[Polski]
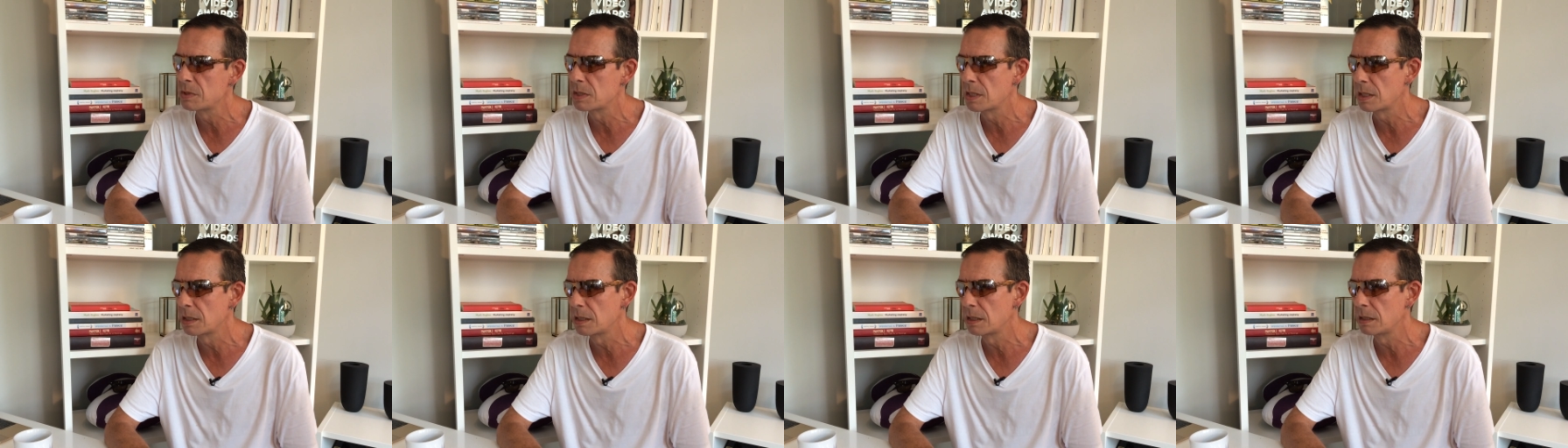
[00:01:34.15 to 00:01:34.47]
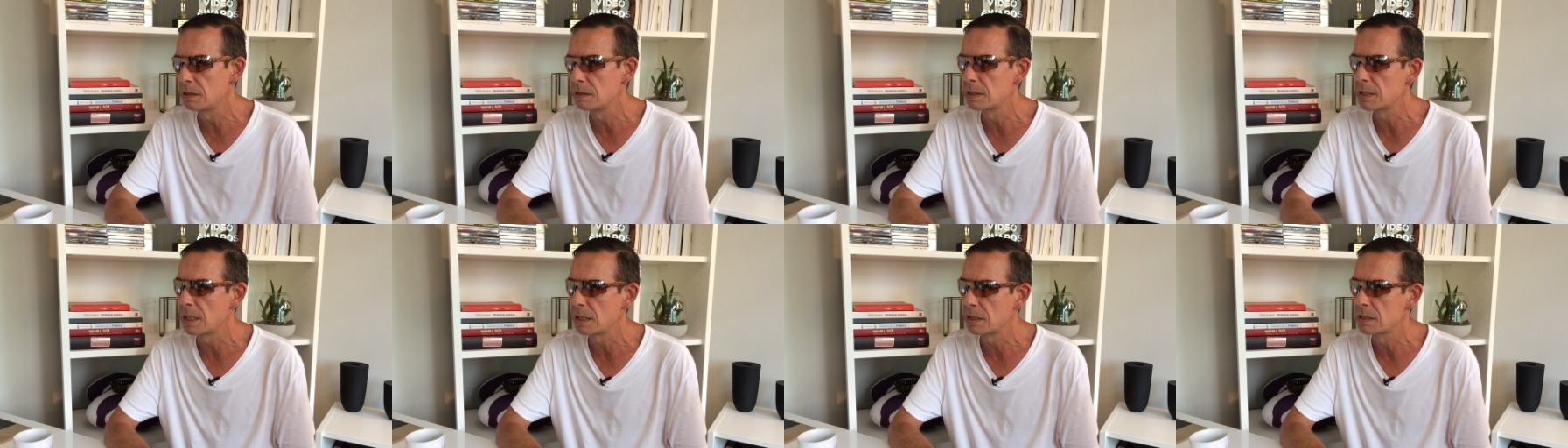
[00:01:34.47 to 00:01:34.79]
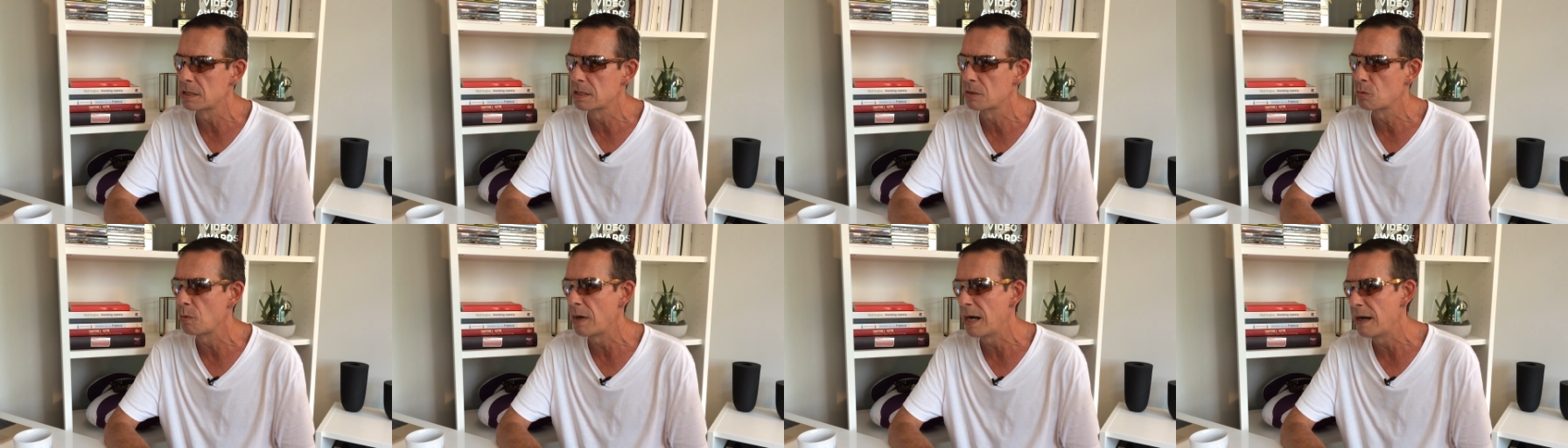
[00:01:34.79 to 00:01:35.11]
za, ty, za
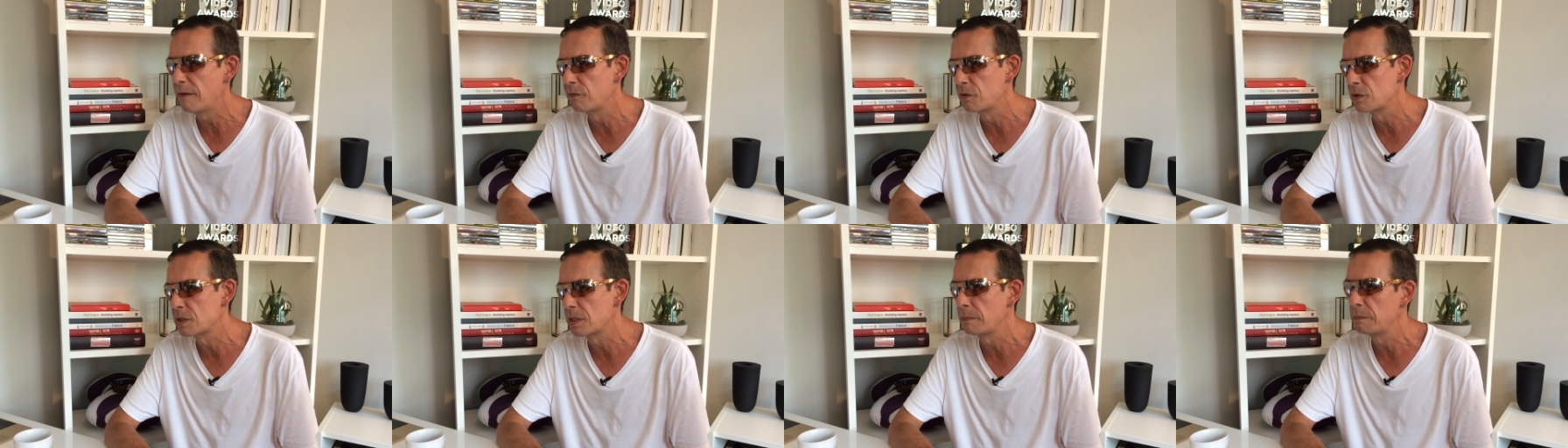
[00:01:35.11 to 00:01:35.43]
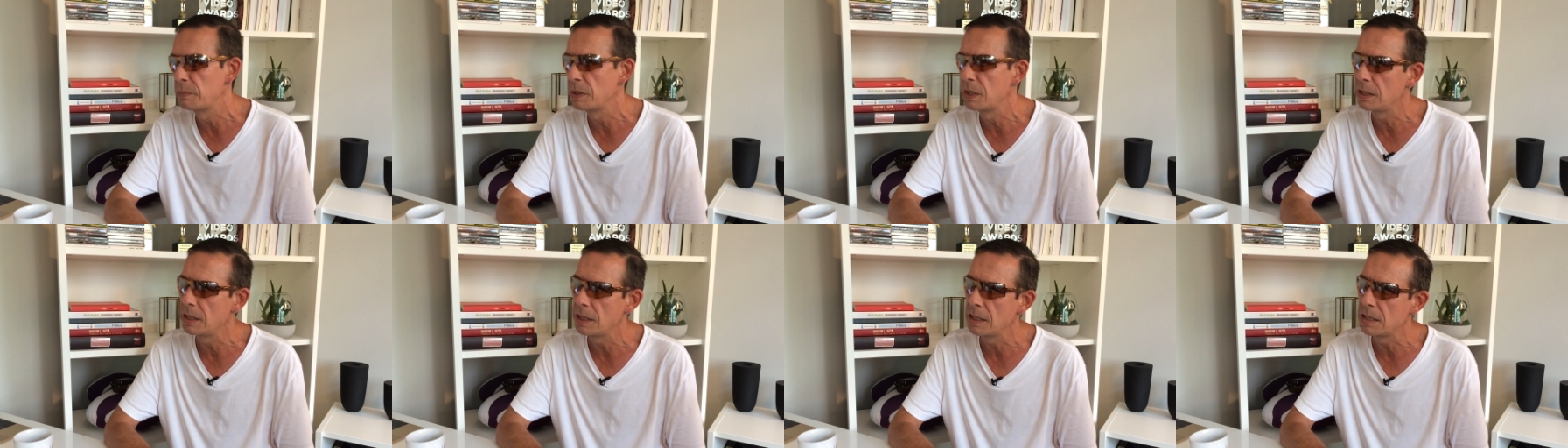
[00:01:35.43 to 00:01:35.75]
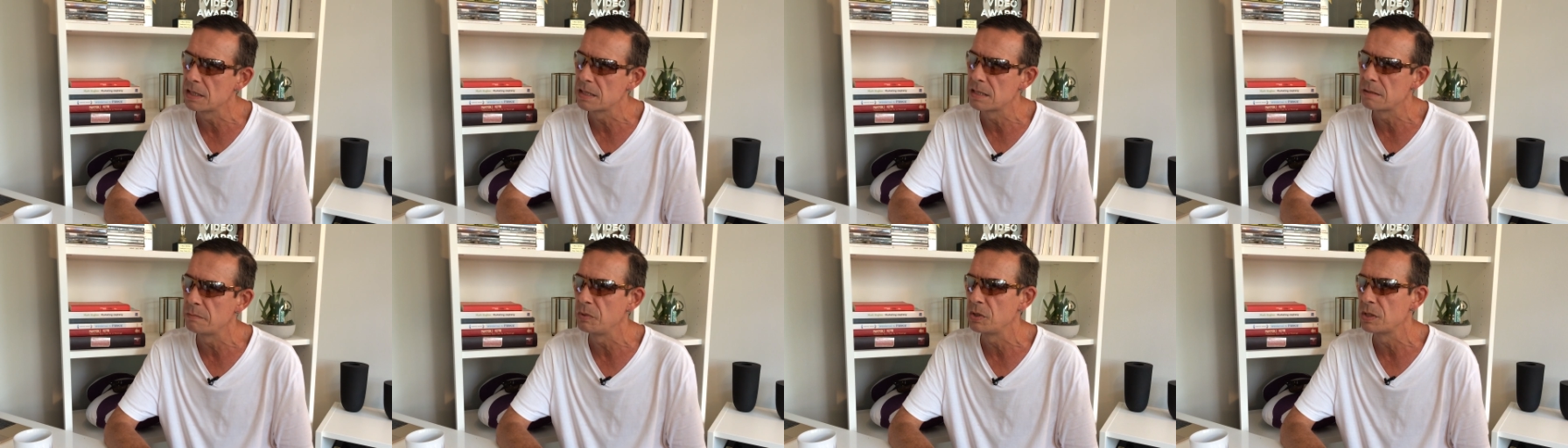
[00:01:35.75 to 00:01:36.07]
sławą, za
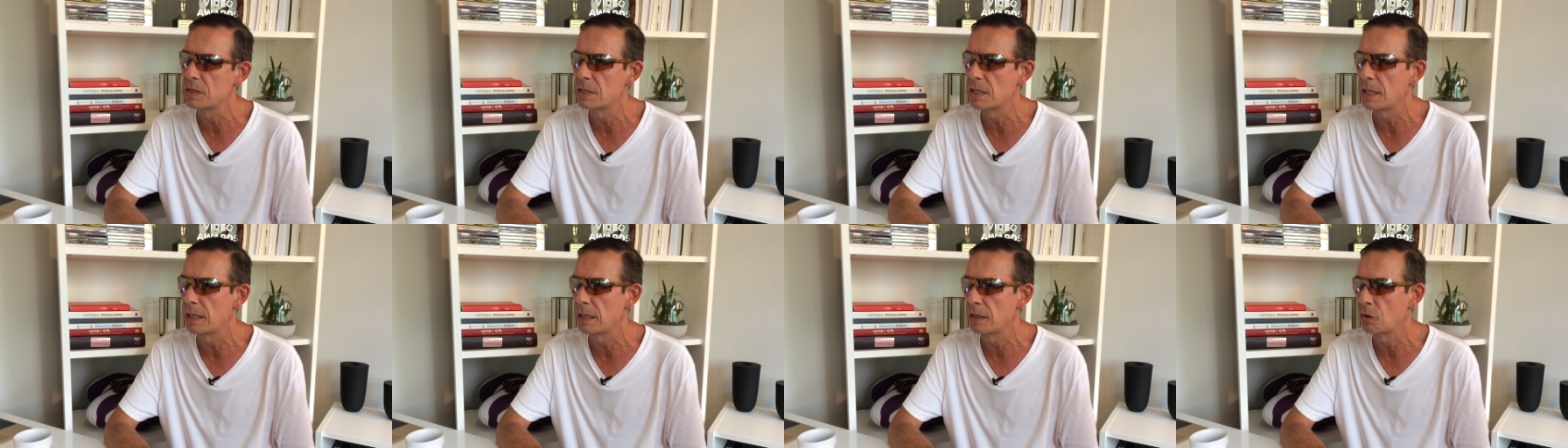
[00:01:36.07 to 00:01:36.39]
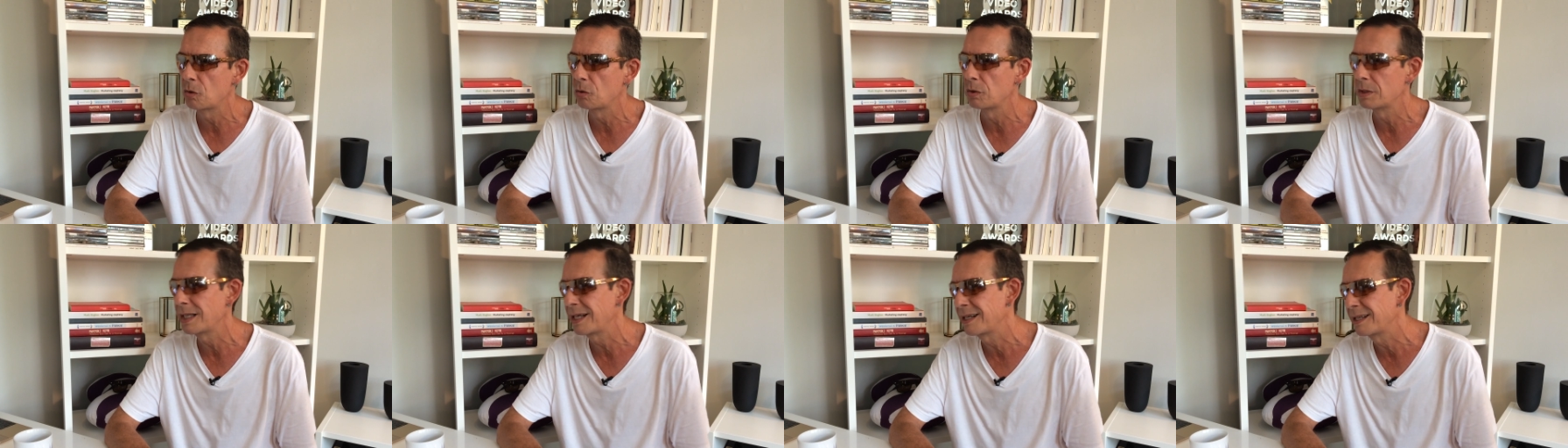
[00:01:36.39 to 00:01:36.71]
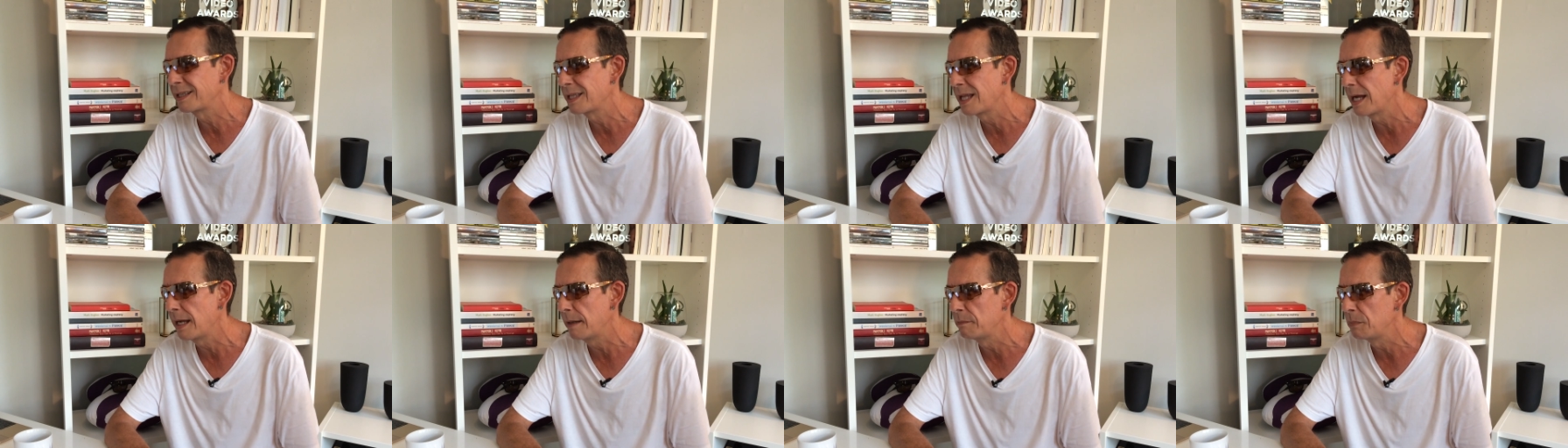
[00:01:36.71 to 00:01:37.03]
pieniędzmi, za
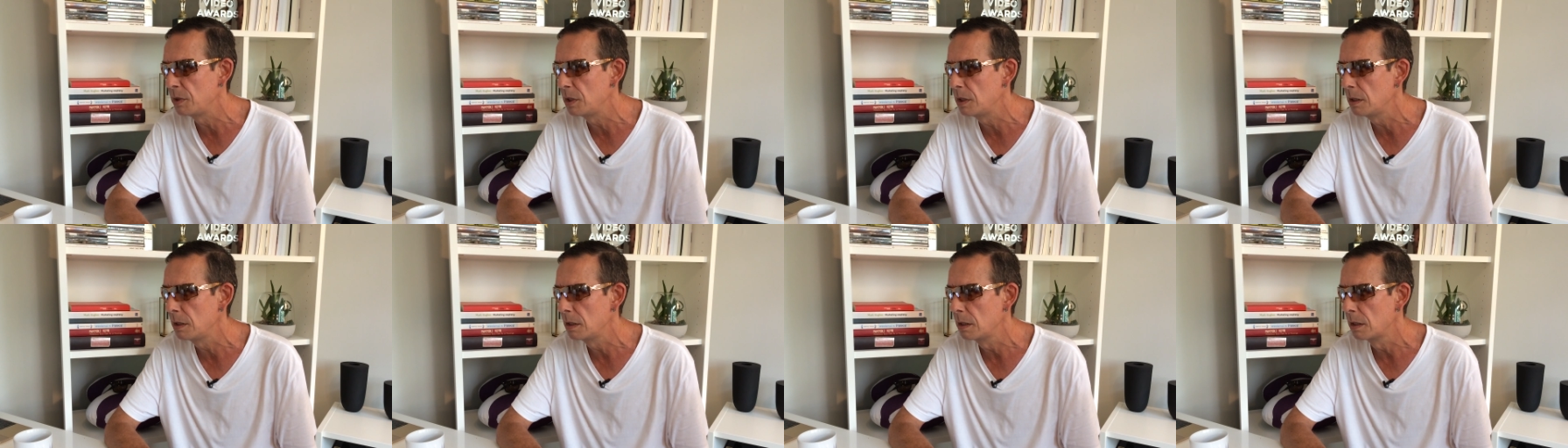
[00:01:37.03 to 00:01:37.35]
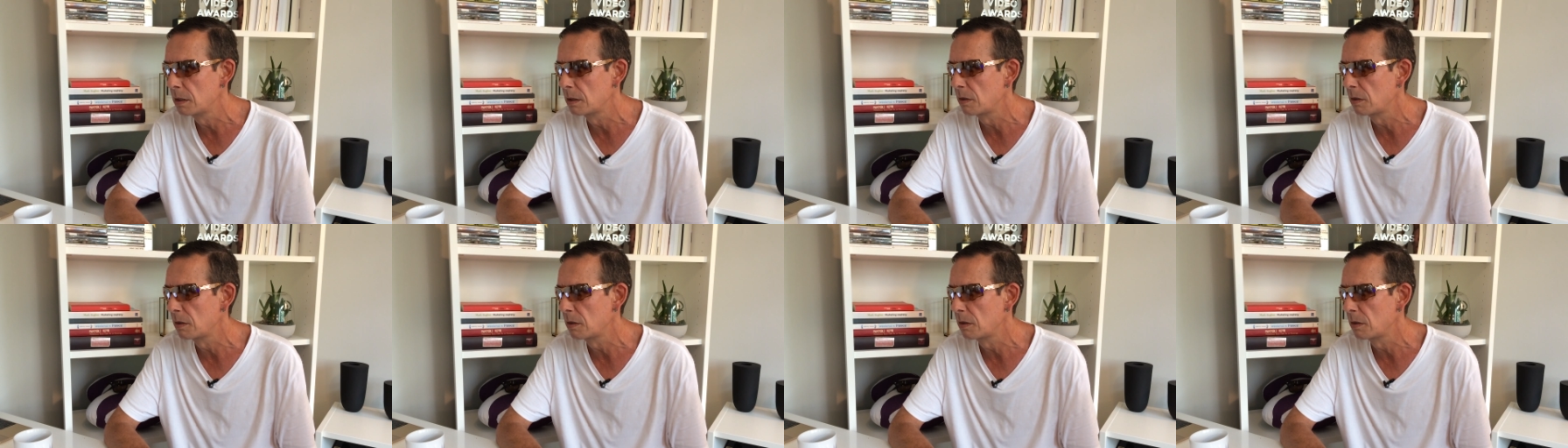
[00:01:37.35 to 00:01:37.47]
kontaktami,